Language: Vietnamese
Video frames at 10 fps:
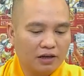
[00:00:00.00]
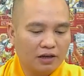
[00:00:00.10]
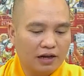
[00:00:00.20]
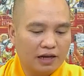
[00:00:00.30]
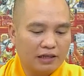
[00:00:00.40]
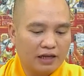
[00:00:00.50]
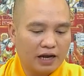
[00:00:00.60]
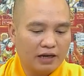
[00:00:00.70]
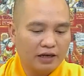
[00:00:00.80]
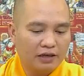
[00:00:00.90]
là
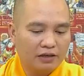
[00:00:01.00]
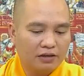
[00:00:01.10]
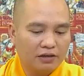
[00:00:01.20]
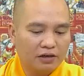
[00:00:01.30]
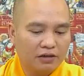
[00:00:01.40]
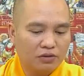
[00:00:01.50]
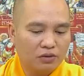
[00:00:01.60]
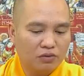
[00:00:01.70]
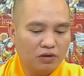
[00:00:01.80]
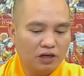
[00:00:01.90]
trả hết cho
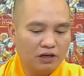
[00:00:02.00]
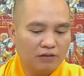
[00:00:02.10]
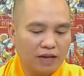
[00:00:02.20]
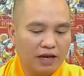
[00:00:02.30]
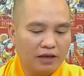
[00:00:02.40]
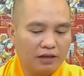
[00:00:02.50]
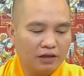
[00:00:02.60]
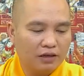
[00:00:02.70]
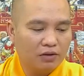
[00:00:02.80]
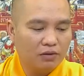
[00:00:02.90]
chúng bay
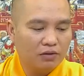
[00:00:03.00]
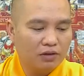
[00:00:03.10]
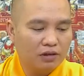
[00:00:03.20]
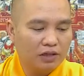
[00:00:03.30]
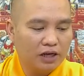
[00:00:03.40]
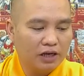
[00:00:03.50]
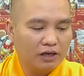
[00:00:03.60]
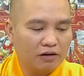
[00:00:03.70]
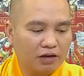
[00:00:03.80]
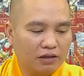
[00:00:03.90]
những lúc như
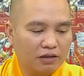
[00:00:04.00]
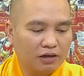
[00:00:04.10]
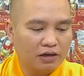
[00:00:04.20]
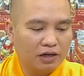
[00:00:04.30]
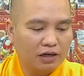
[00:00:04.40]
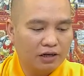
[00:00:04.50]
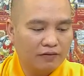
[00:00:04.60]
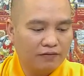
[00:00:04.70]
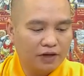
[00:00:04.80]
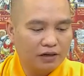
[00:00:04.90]
thế con thường
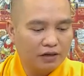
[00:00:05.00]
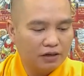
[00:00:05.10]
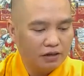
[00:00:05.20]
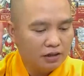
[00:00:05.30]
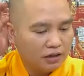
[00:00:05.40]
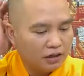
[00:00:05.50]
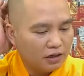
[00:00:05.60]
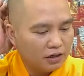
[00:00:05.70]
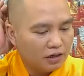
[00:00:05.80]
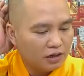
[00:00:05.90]
niệm Phật nhưng
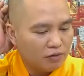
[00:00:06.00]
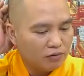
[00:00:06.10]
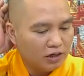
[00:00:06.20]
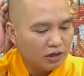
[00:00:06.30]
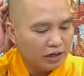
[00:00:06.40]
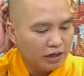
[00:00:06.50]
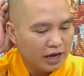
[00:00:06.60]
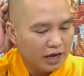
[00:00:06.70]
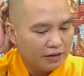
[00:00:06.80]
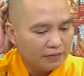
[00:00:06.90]
không được thầy
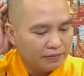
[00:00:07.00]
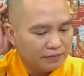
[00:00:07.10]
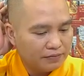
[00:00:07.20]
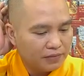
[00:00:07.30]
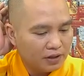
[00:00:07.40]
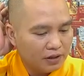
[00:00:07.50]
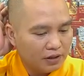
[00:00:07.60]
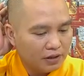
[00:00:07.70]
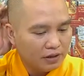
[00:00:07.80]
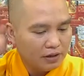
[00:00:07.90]
ạ.
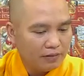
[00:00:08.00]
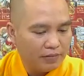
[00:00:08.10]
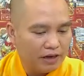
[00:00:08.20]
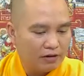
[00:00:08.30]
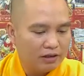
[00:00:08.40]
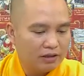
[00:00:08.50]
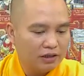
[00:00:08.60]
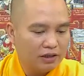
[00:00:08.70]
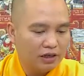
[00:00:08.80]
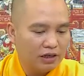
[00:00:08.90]
Mẹ con
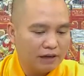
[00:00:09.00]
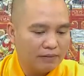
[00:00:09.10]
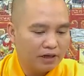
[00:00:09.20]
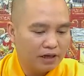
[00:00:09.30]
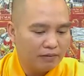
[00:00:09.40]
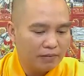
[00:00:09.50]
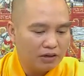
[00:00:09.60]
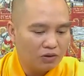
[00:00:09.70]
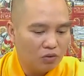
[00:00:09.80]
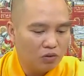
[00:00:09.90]
trước kia làm nghề
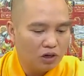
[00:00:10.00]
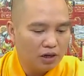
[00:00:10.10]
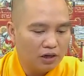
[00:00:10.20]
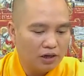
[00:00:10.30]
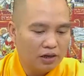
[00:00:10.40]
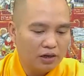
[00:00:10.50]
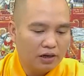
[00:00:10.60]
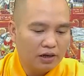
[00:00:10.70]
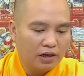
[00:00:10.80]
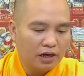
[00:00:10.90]
bắt cua
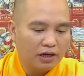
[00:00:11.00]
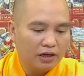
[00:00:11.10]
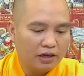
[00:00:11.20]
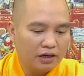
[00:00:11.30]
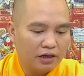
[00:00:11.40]
hay